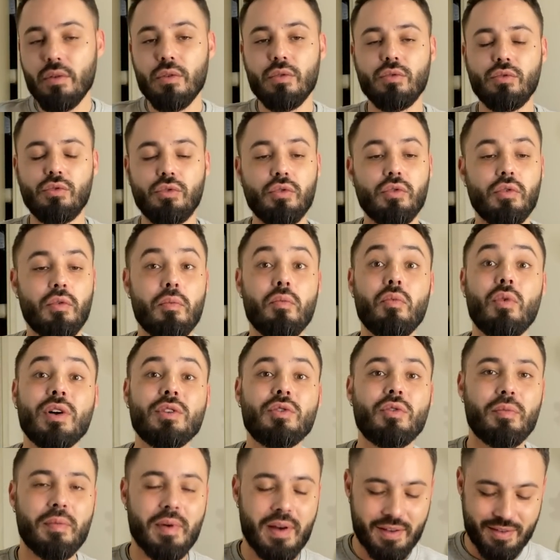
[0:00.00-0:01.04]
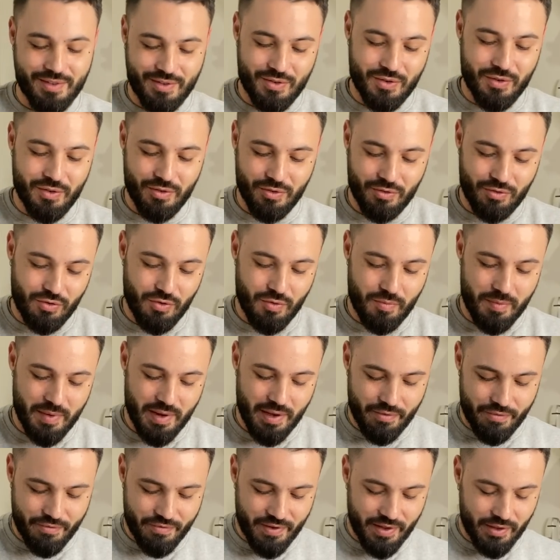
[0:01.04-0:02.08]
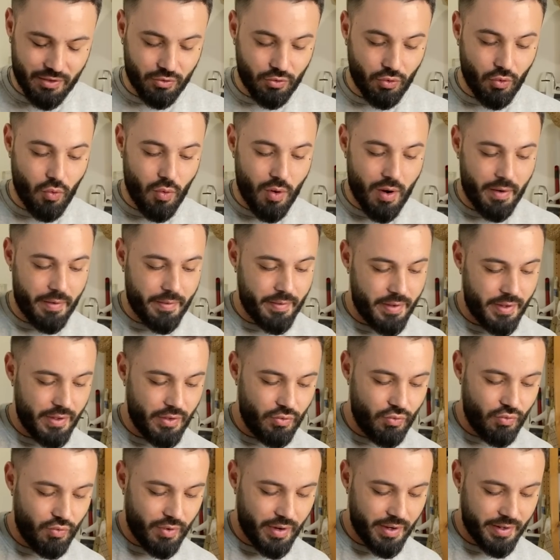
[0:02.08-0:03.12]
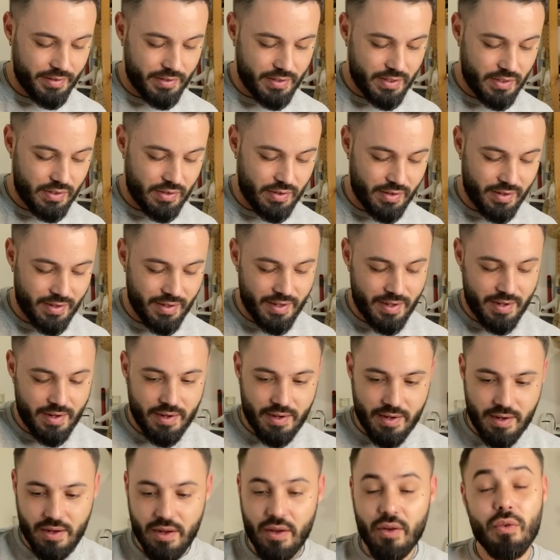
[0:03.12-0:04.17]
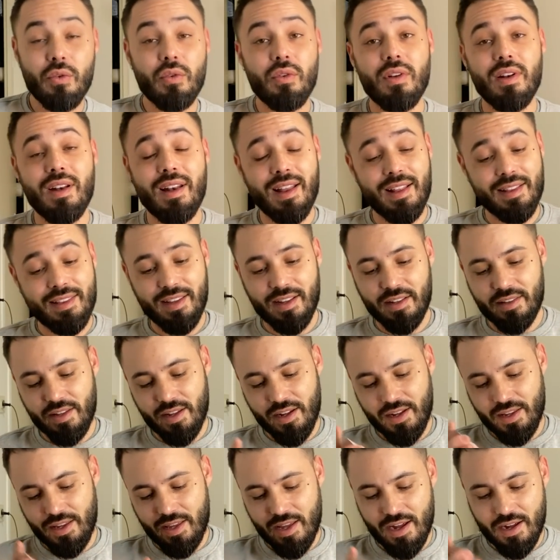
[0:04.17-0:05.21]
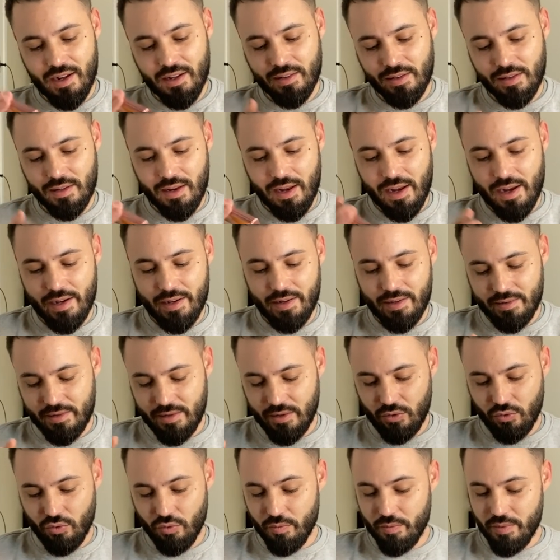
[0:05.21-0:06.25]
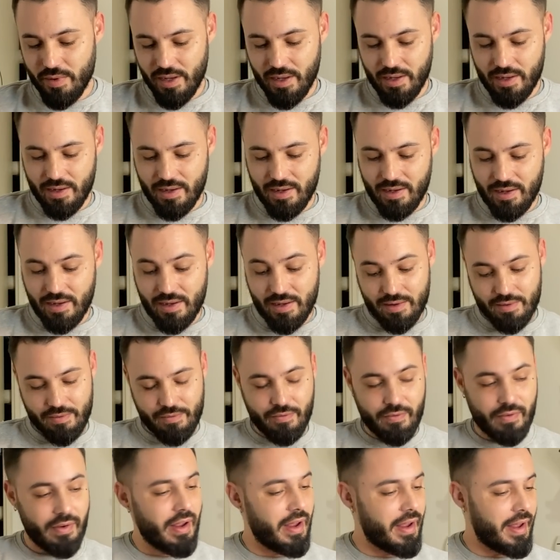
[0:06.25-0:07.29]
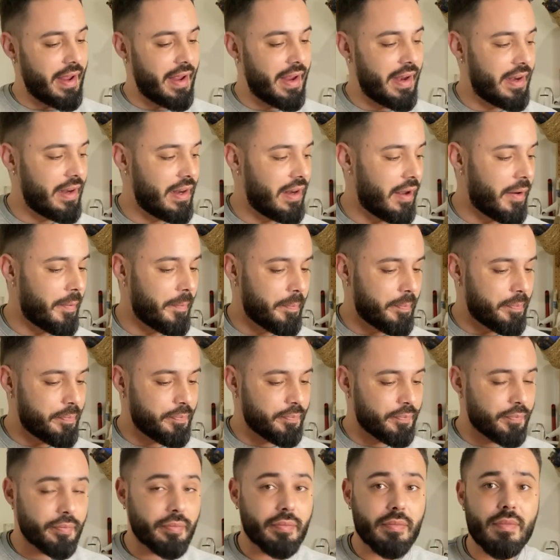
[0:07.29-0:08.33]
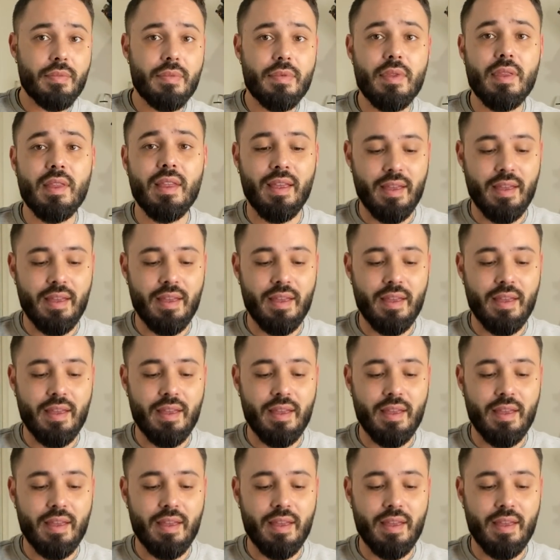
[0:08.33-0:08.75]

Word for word: du mois de mars 2023. Il nous reste la dernière carte, Alice est tombée et elle est.